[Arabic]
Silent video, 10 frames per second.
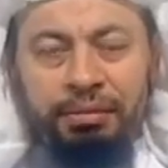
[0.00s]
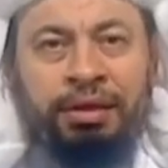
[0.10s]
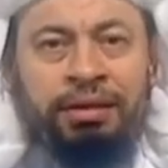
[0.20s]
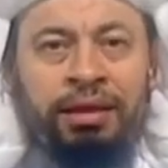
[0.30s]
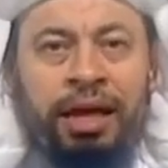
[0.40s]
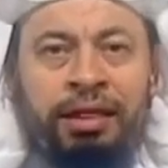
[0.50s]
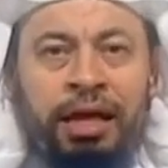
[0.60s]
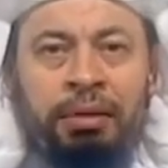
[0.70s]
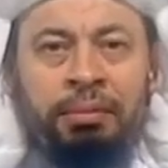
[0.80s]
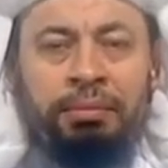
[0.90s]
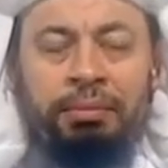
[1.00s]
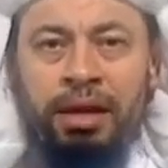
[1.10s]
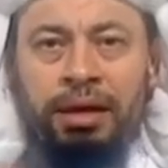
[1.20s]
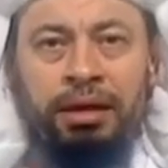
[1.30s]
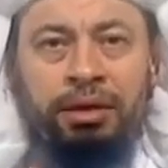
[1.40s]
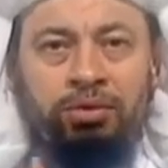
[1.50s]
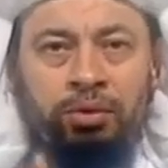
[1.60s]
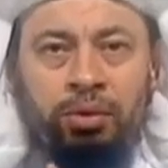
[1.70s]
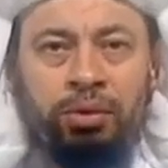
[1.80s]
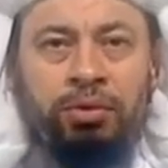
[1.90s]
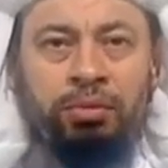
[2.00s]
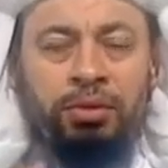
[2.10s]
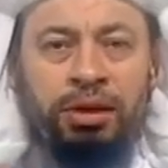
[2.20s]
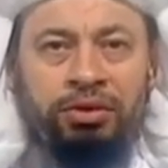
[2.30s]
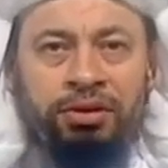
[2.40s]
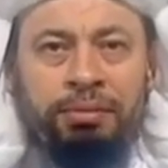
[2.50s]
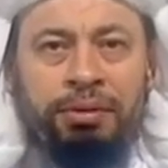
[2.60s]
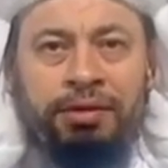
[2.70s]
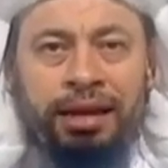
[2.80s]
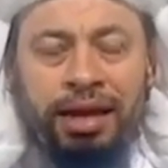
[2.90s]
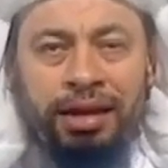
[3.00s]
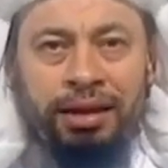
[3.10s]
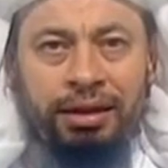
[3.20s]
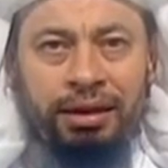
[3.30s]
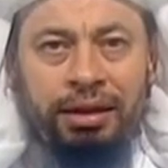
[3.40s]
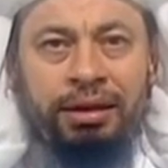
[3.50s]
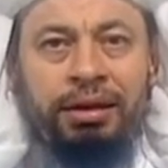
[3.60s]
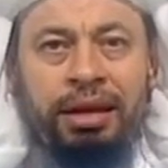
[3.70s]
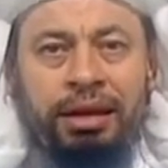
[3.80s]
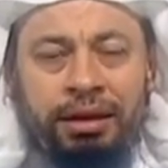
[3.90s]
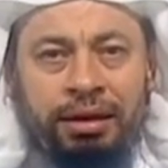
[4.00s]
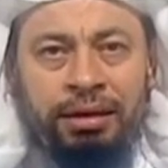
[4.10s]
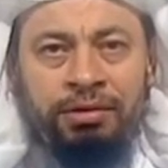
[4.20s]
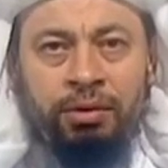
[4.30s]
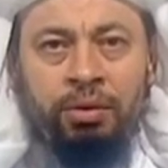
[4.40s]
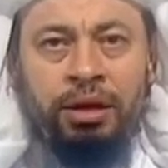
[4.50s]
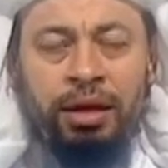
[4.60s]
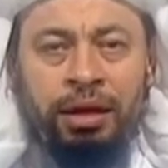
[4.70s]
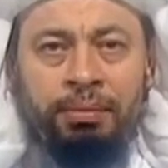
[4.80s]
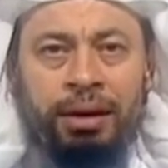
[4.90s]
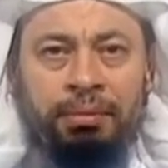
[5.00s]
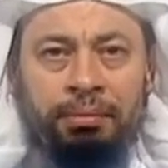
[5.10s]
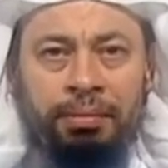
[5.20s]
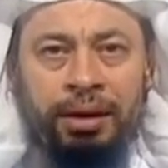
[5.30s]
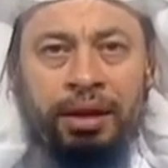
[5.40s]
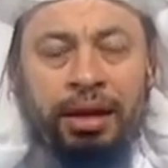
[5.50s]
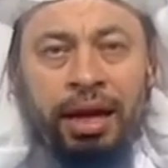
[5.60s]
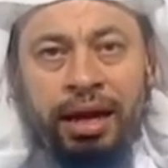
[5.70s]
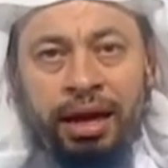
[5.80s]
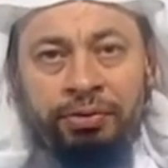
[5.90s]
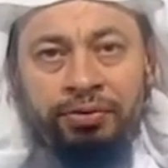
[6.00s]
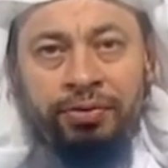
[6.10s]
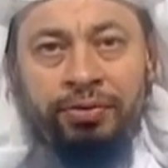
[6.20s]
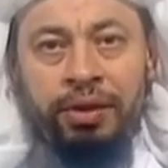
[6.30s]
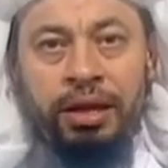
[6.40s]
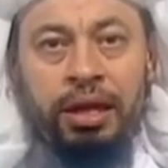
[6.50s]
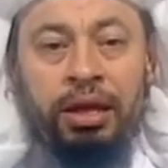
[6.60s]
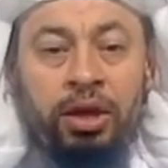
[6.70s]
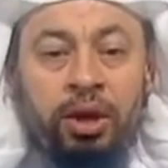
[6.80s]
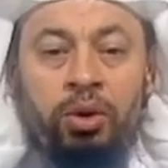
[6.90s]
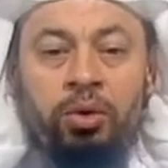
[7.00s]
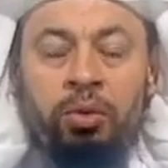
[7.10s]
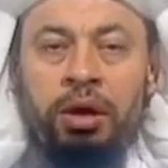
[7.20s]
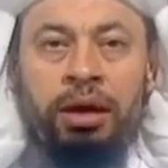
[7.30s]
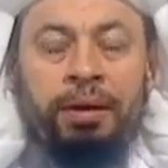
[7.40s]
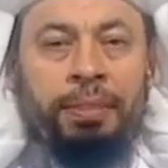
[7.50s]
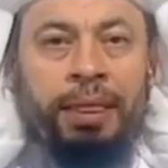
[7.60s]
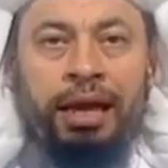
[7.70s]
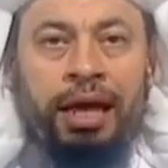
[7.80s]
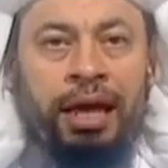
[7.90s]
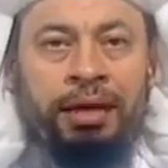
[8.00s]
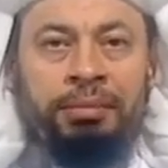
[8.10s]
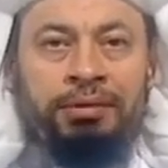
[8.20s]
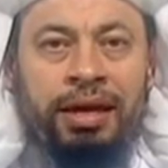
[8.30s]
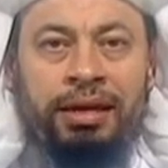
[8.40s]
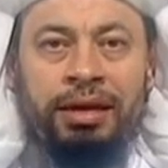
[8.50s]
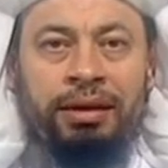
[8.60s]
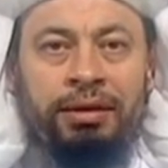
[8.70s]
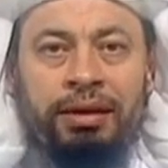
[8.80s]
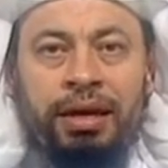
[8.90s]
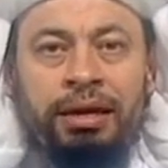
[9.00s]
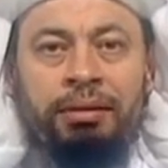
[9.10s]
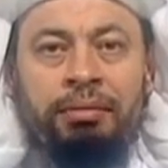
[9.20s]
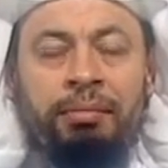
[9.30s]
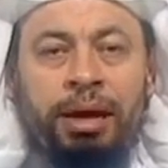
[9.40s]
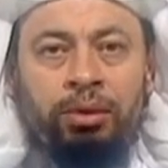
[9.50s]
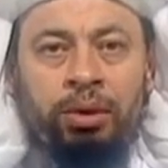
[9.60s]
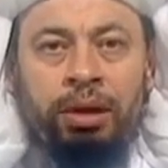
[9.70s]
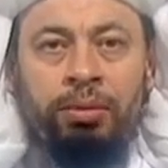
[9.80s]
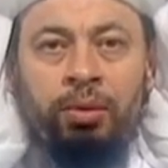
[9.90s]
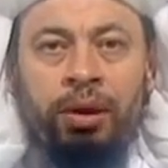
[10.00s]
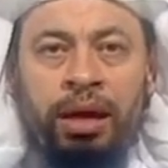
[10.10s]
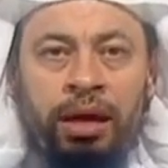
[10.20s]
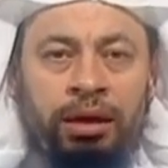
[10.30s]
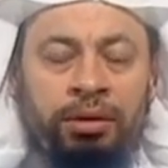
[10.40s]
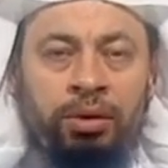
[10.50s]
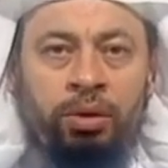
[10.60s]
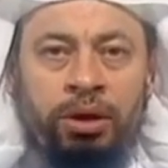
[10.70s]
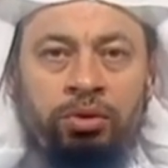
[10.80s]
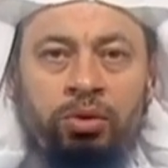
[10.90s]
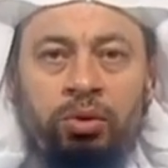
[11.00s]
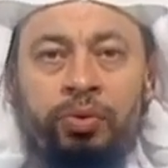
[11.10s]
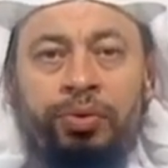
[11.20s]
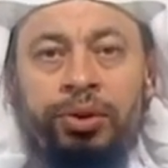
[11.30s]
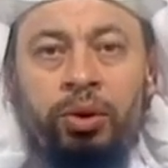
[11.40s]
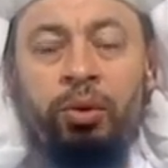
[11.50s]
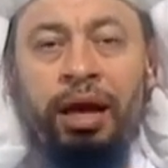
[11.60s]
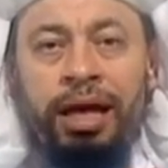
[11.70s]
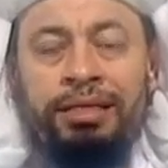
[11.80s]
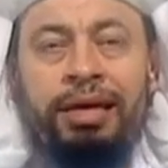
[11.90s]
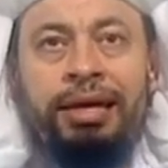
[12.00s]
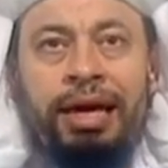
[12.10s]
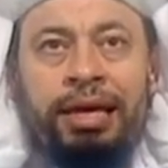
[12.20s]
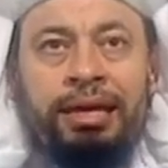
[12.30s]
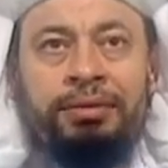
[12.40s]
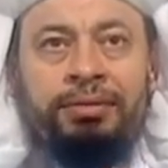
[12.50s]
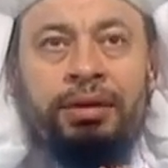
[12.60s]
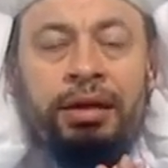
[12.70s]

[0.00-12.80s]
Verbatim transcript: ماذا يصنع هذا امام يعني جنود مدججين بالسلاح يعني ينزلون الى البر بالالاف وهذه مساكين يعني ما دربوا ولا أعدوا وهذه يعني